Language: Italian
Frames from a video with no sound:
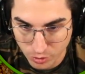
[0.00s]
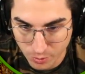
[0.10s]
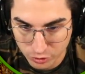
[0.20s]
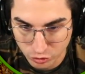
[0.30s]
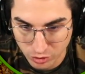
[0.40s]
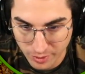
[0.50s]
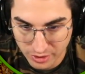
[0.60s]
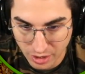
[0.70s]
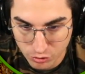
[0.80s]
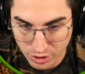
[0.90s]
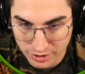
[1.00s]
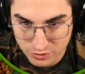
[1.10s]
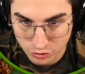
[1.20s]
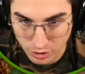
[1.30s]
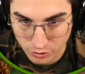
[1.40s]
Dobbiamo assolutamente dargli una
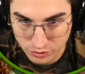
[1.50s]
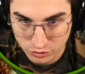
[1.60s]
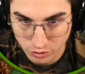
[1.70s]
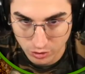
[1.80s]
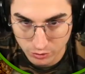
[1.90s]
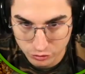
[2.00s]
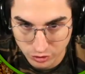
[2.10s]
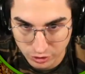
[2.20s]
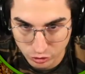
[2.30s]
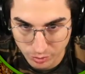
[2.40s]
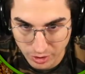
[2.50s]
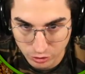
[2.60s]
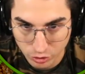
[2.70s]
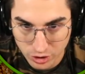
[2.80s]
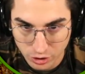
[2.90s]
lezione a questo, a questo gatto
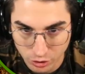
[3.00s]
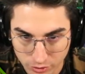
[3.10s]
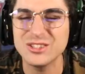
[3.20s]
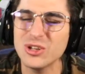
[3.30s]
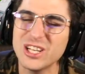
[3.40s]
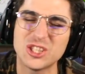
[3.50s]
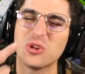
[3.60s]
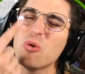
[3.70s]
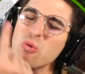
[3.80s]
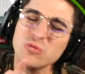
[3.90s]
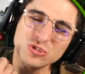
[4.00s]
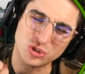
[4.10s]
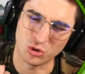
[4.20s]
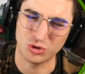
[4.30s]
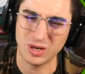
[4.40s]
pardo. Io ti ho lasciato un
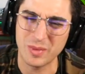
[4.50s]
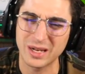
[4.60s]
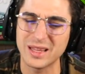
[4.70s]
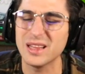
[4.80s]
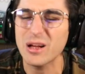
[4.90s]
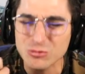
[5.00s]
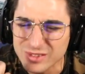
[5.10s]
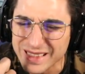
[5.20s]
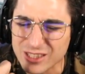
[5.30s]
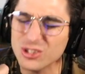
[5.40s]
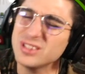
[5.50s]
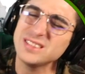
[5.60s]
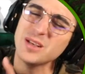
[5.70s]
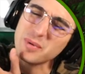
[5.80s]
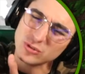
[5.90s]
giorno di libertà e da un dito ti
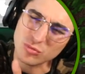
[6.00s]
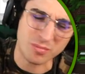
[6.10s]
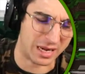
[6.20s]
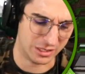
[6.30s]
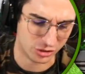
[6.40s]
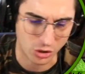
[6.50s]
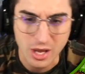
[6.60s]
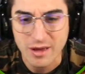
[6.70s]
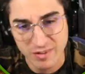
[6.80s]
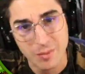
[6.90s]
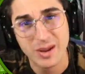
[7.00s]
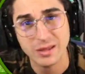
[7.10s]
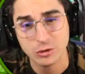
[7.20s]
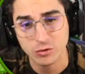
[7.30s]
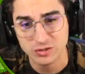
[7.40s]
sei preso un braccio. Ve l'ha mai
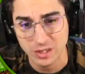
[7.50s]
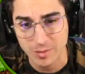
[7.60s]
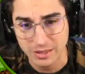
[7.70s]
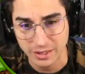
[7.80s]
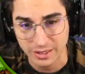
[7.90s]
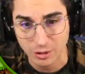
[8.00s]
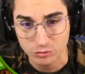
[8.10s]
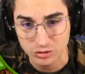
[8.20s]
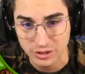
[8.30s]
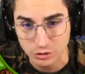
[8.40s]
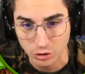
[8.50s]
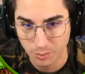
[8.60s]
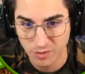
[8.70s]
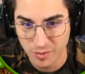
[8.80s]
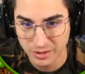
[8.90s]
detto vostra madre che da un dito
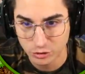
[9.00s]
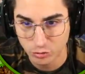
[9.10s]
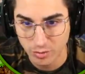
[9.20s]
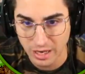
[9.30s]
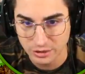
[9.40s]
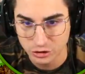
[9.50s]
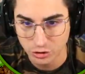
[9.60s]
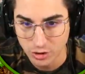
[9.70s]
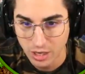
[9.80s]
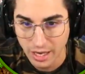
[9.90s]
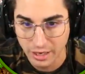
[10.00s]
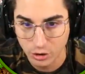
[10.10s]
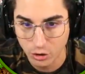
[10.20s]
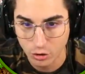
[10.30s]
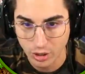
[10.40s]
poi vi prendete un braccio?
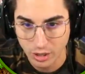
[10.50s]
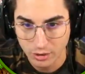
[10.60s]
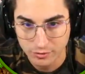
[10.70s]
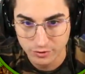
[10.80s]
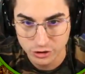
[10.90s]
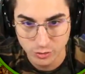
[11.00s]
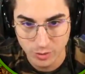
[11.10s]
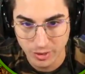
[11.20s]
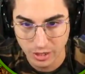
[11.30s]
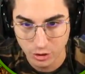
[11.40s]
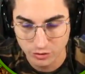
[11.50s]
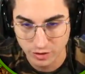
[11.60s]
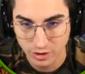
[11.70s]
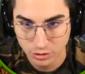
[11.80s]
Ecco, allora, facciamo una bella cosa.